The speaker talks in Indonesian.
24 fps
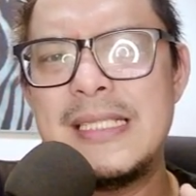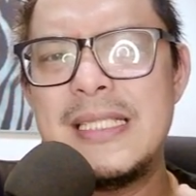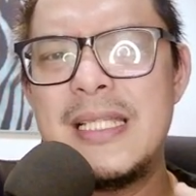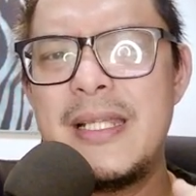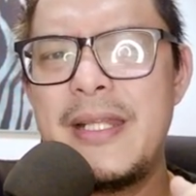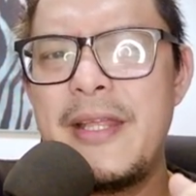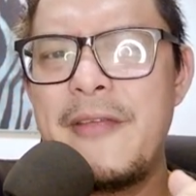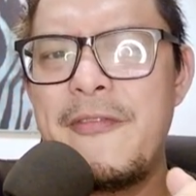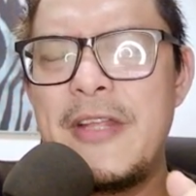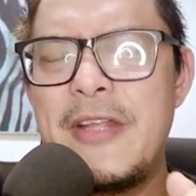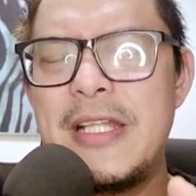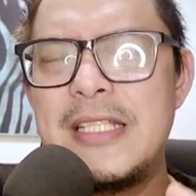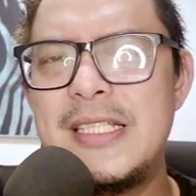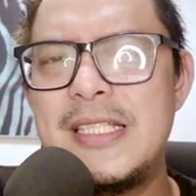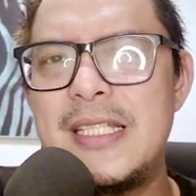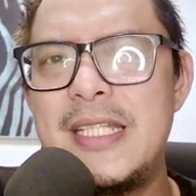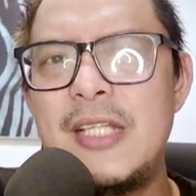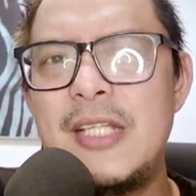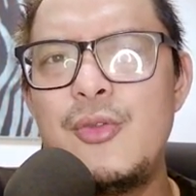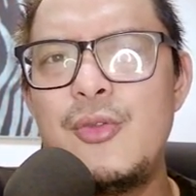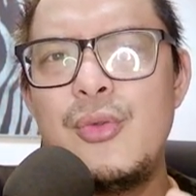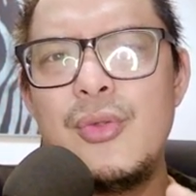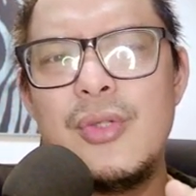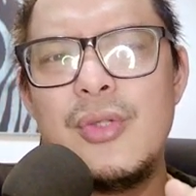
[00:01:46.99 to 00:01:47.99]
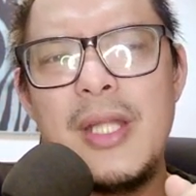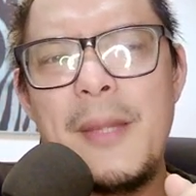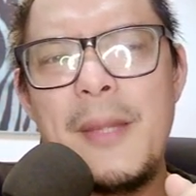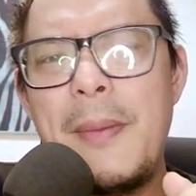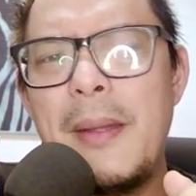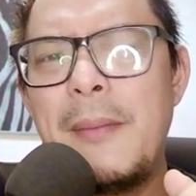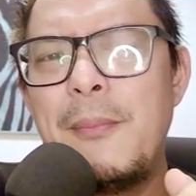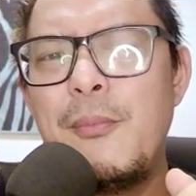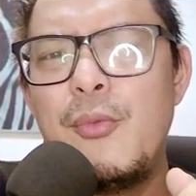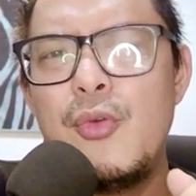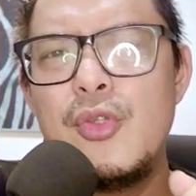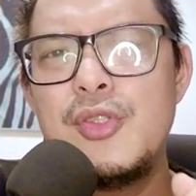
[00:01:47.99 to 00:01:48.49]
Ya, referensi dia tuh
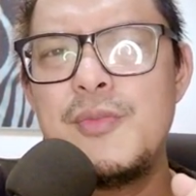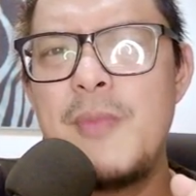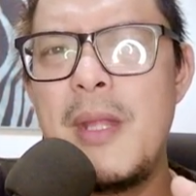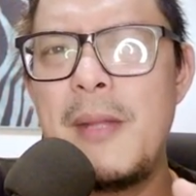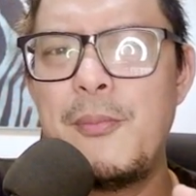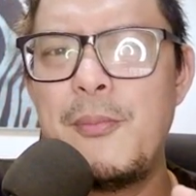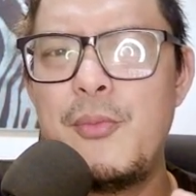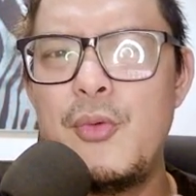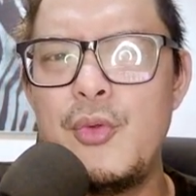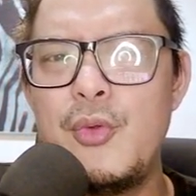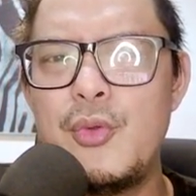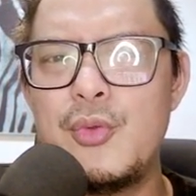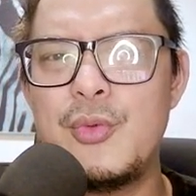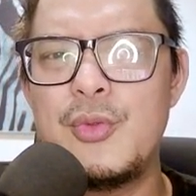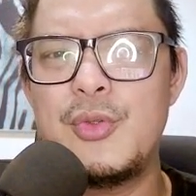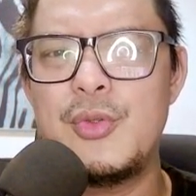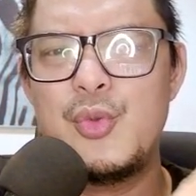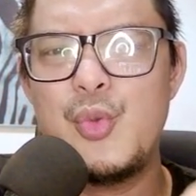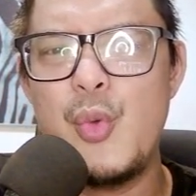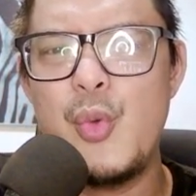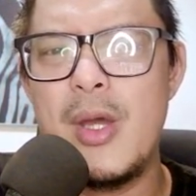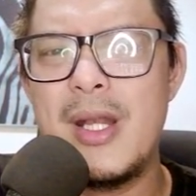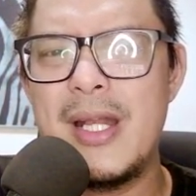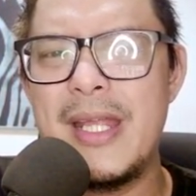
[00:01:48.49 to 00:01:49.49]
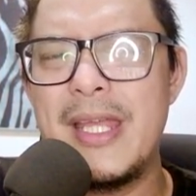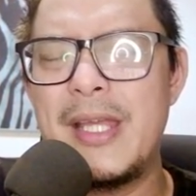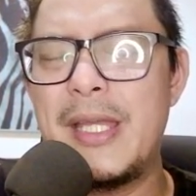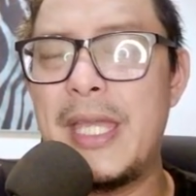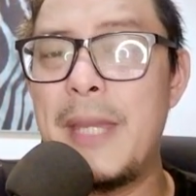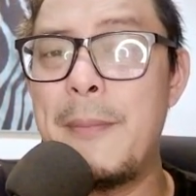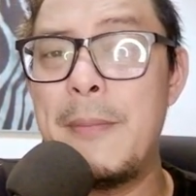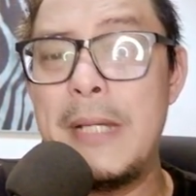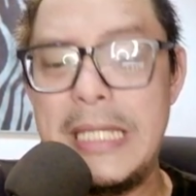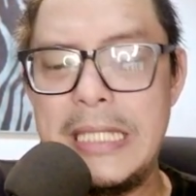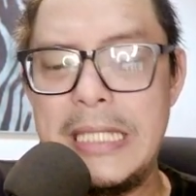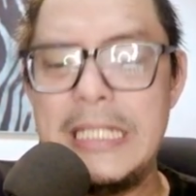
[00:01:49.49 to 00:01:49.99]
80-90 suara yang
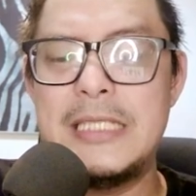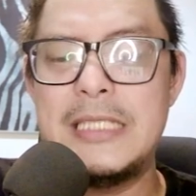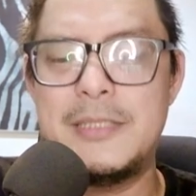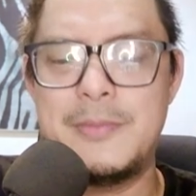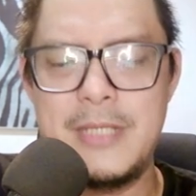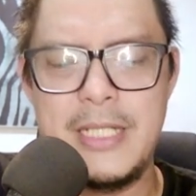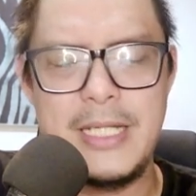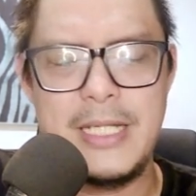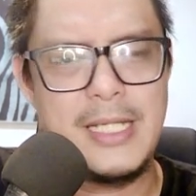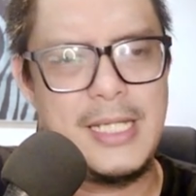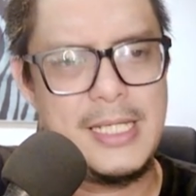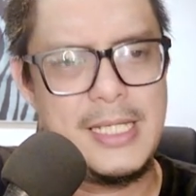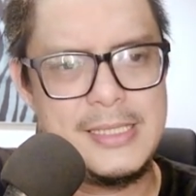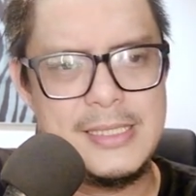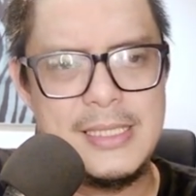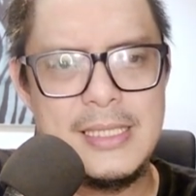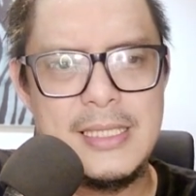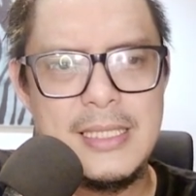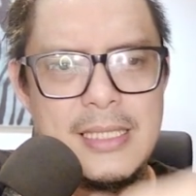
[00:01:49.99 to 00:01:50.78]
kayak begini sebenarnya guys.